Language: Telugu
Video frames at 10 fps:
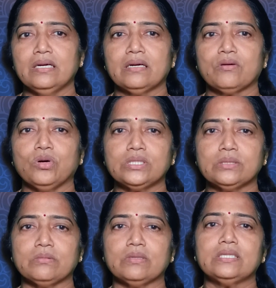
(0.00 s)
కోసం
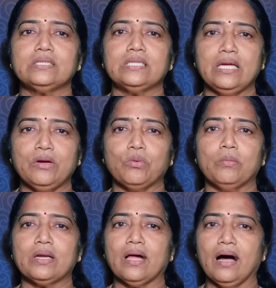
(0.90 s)
శ్రీ ఉమర్
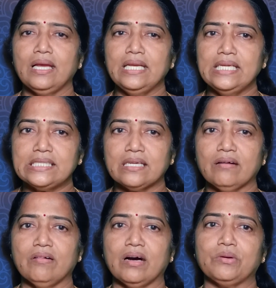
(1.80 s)
ఆలీ షా
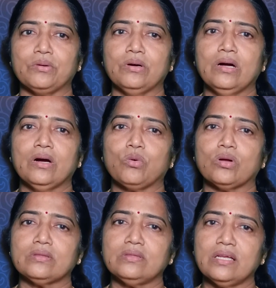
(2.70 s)
వారు
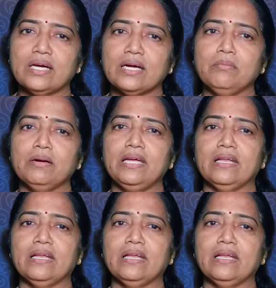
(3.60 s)
కొత్త రకమైన